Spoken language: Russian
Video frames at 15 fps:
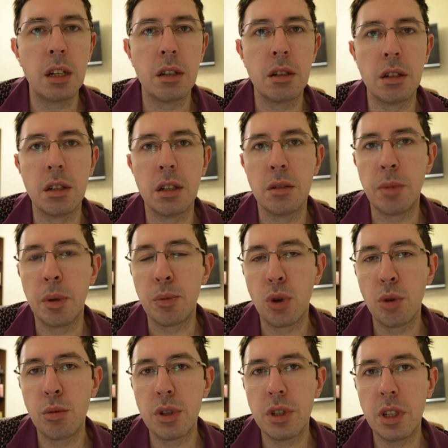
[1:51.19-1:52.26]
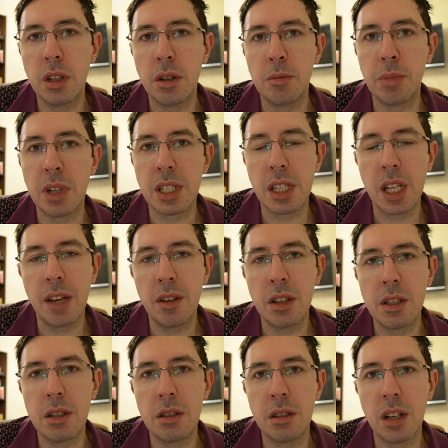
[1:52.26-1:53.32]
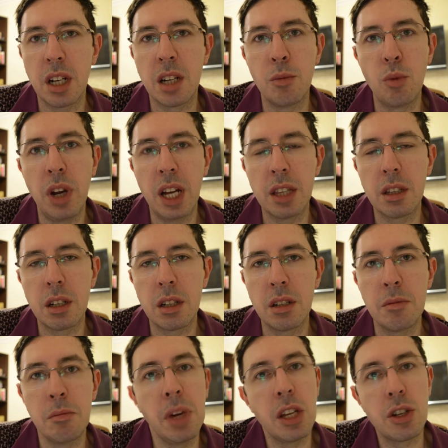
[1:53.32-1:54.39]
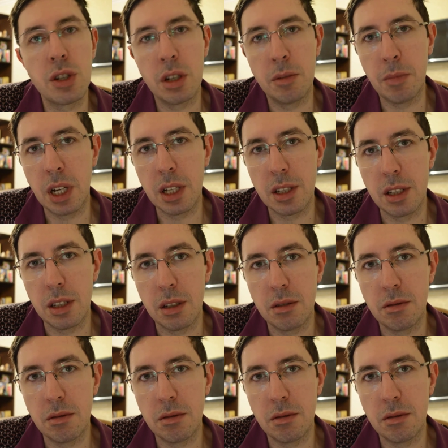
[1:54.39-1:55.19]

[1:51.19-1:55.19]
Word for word: э, попробуйте поставить аккумулятор меньшей массы.